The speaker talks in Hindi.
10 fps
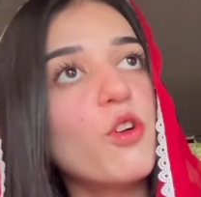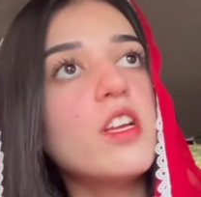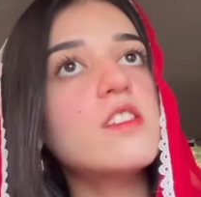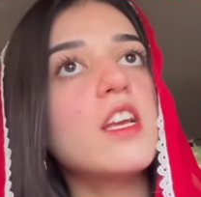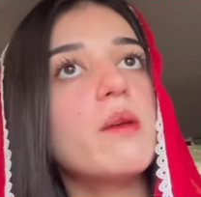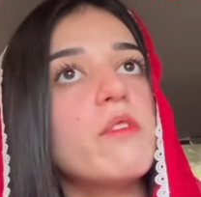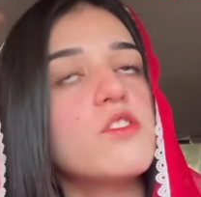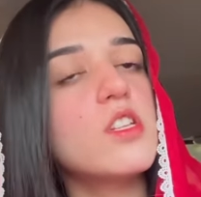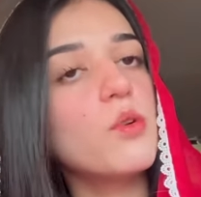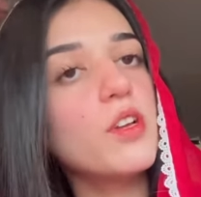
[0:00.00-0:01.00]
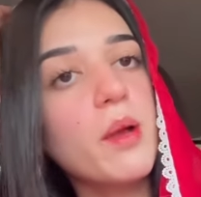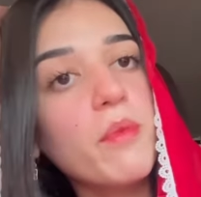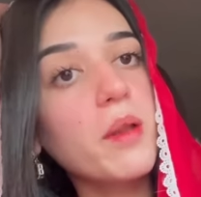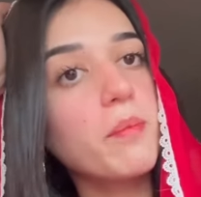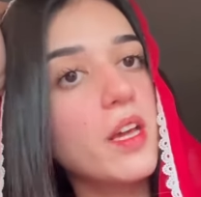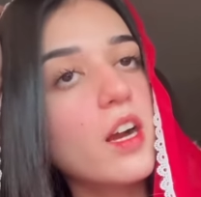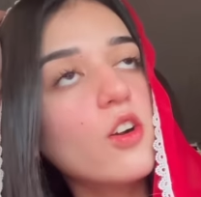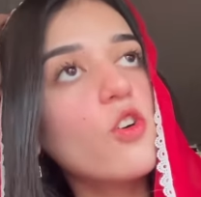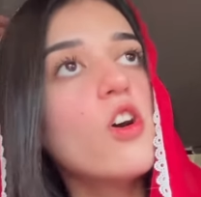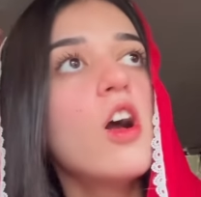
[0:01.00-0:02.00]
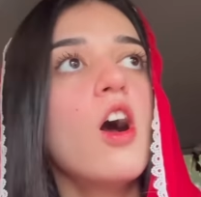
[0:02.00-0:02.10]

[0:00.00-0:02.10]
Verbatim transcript: वही सेम इंजरी हुई है मेरे मियाँ को